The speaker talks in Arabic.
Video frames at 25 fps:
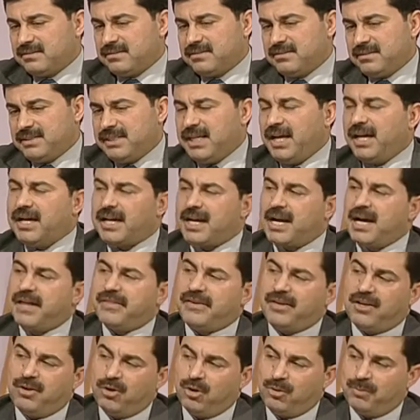سحق
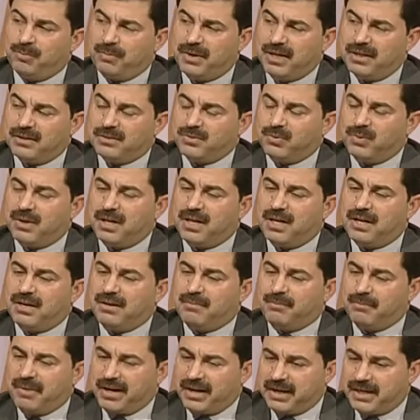هذه الأمة
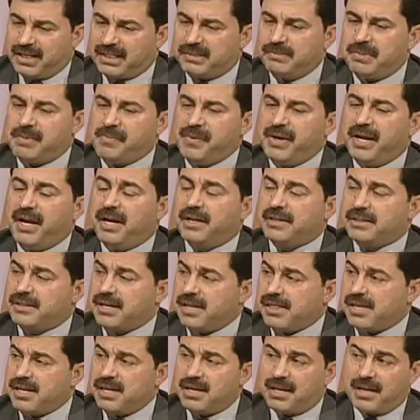ومرت بمحن
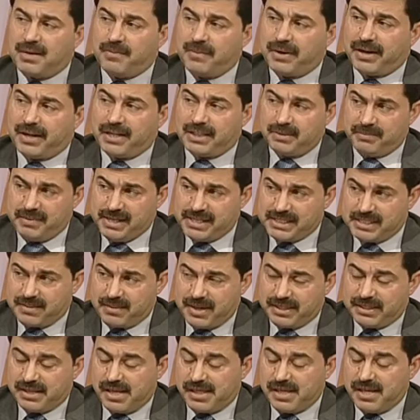كثيرة مرت
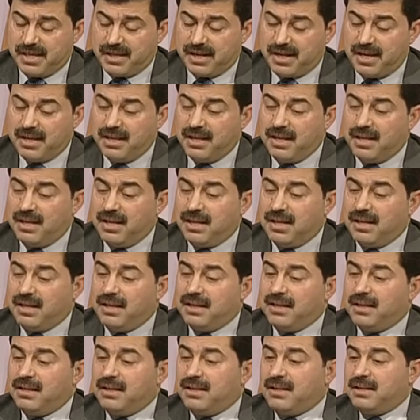بأزمات كثيرة
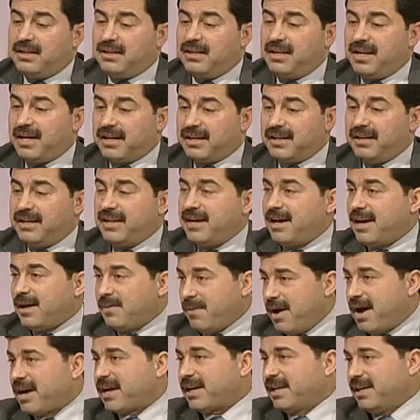لكنها
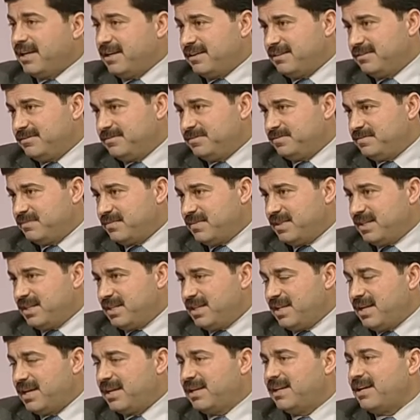باقية
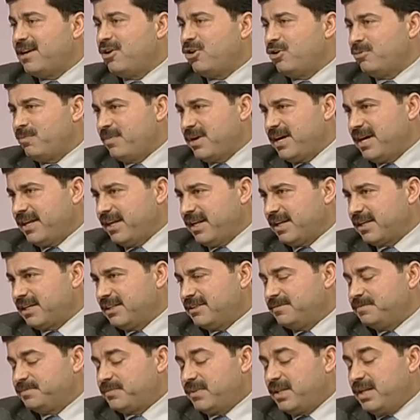باقي. لأنها أم عريقة
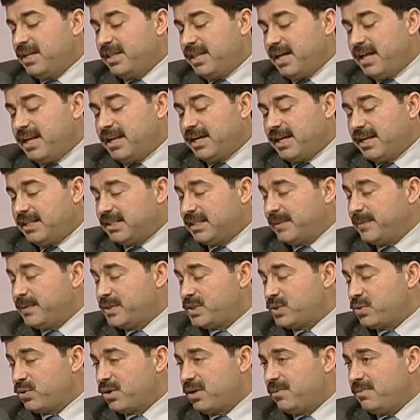لذلك أنا
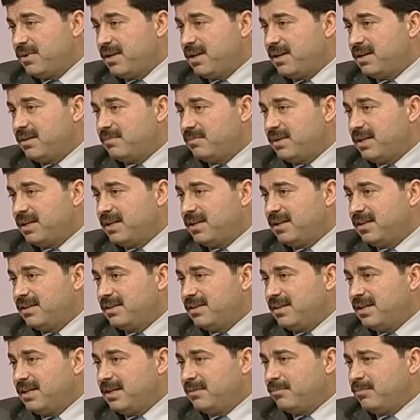تمسكي بال بال
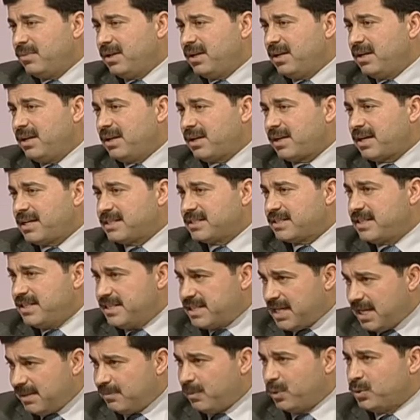
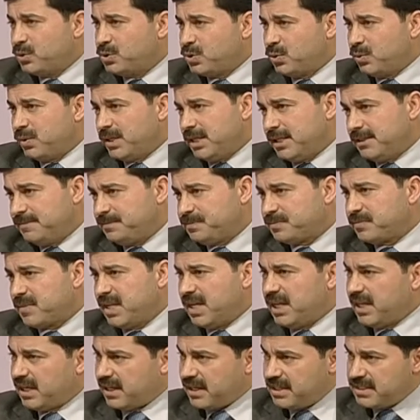بالقصيدة الموزونة
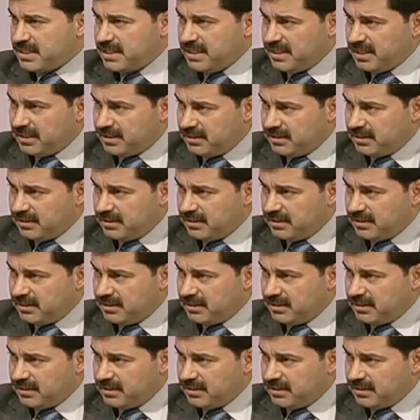يعني قصيدة